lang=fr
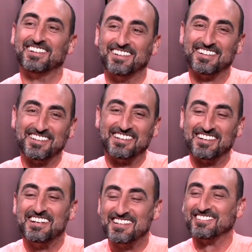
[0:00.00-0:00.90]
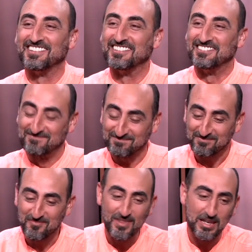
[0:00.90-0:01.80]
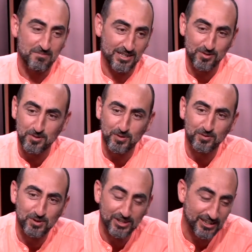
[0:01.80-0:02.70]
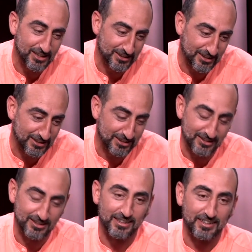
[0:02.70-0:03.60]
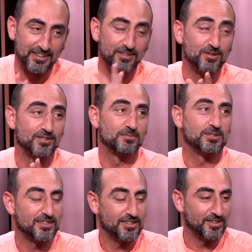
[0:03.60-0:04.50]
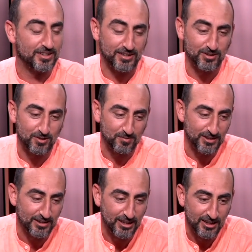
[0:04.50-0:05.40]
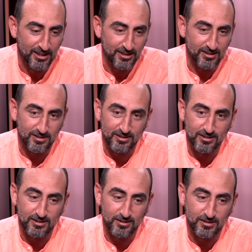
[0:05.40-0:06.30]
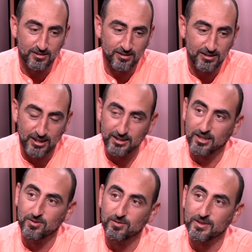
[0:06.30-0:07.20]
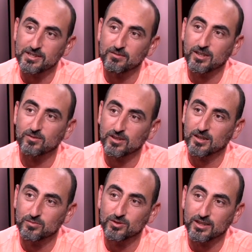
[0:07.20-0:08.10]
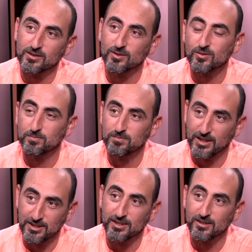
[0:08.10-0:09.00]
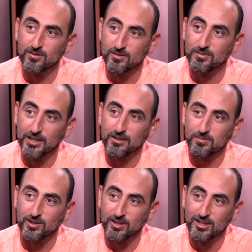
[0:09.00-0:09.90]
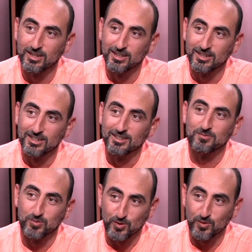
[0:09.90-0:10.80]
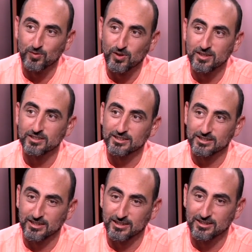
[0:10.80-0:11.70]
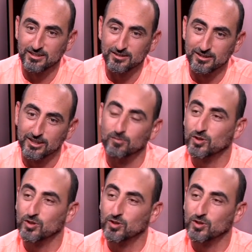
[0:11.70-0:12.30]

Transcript: d'accord. On va parler de ça. mais juste pour vous donner l'anecdote, si c'est une anecdote, mais la date du festival, on l'a bookée sur le planning de Ben Harper pour une fois, c'est